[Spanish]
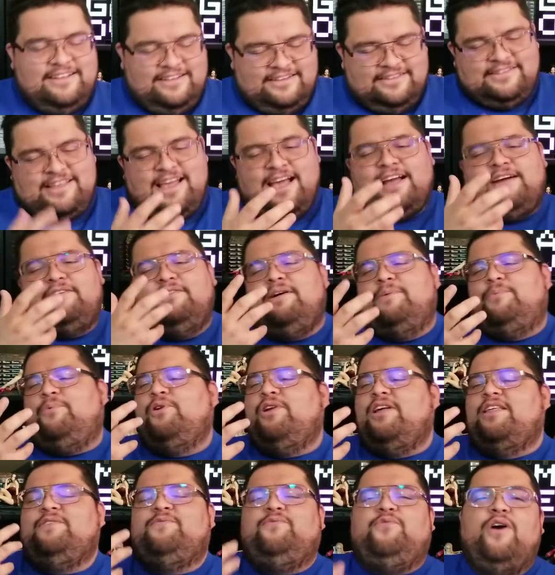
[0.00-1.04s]
saca una
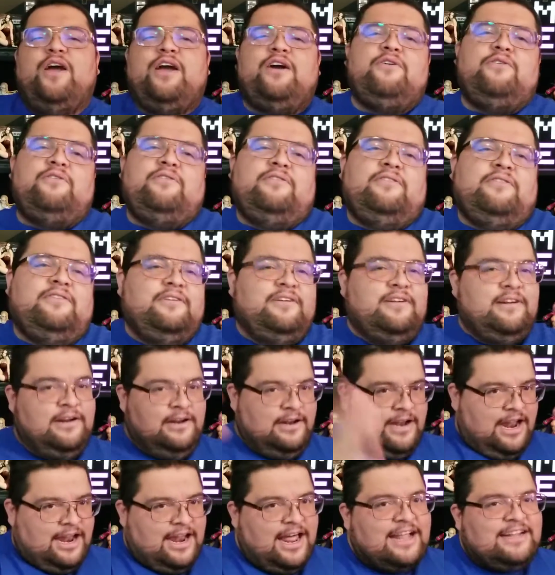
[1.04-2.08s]
bola de fuego,
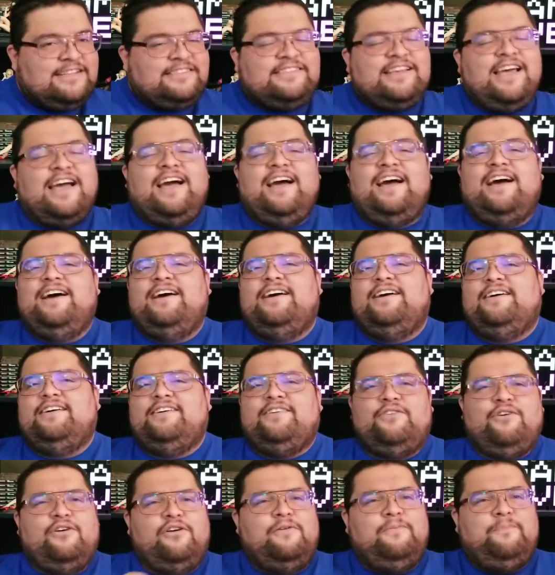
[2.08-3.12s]
la lanza,
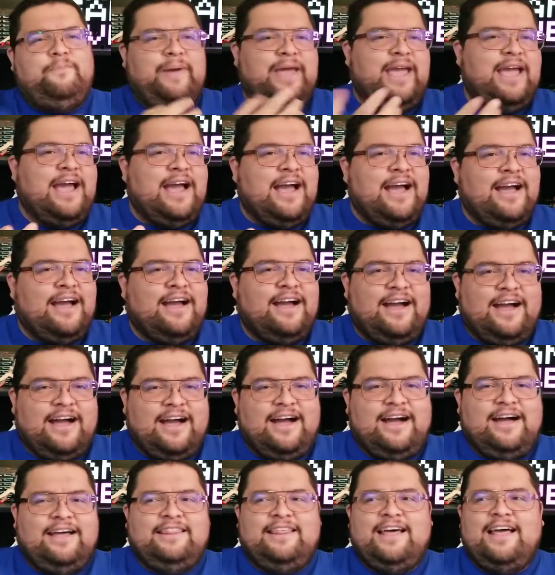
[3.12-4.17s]
golpea
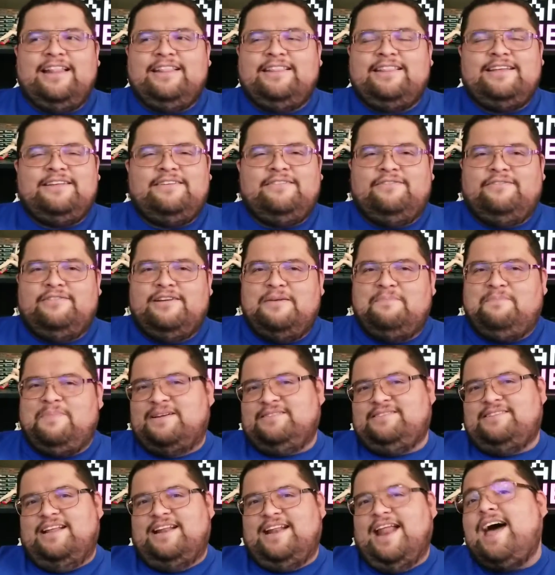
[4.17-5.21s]
a Dante, no le
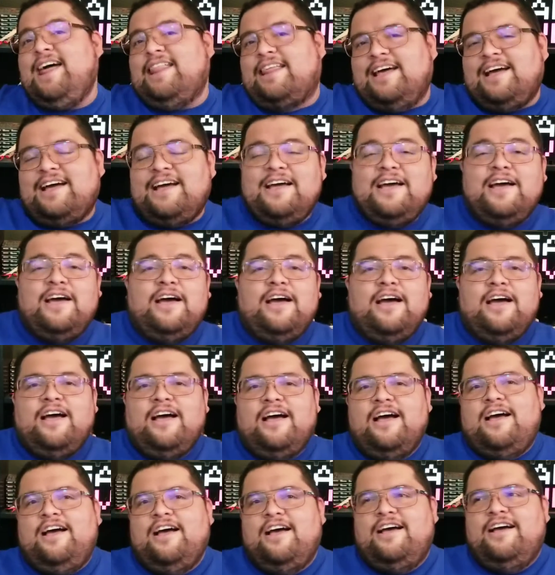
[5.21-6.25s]
pasa nada,
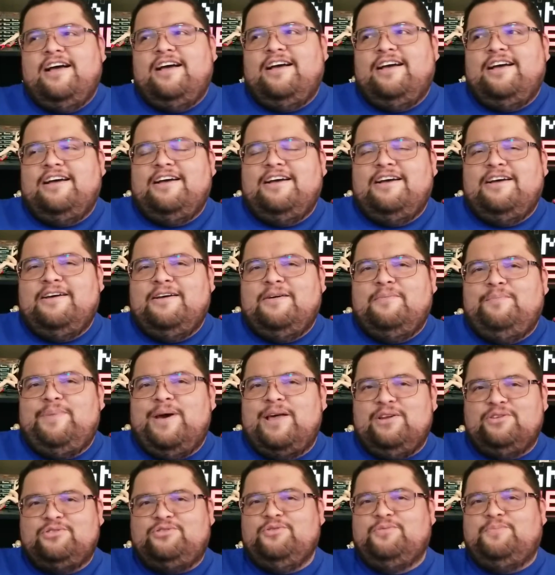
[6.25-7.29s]

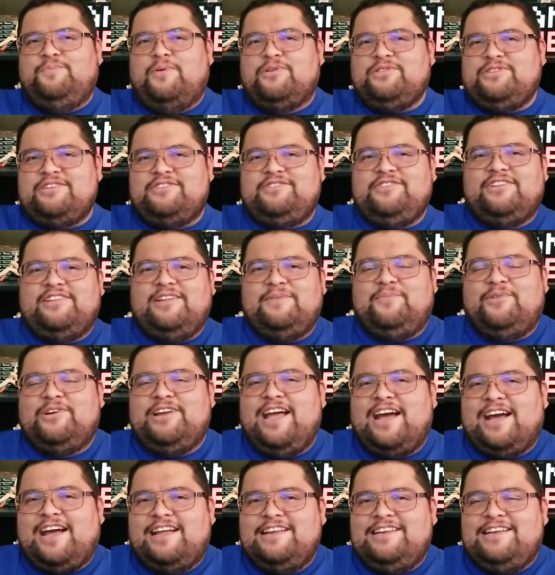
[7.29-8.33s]
pero su posesión
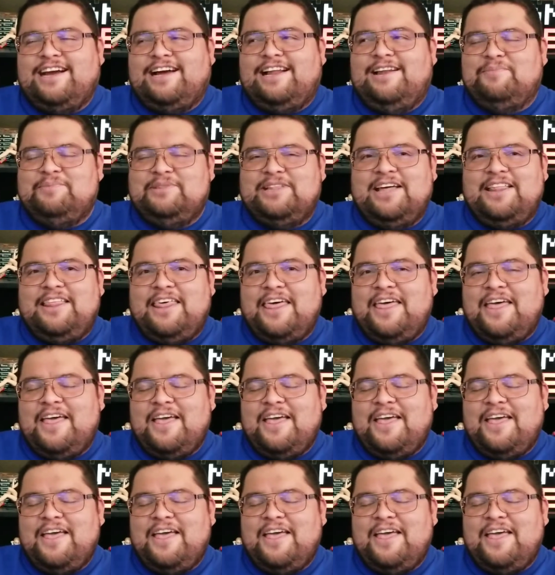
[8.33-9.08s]
demoníaca llega a la mitad.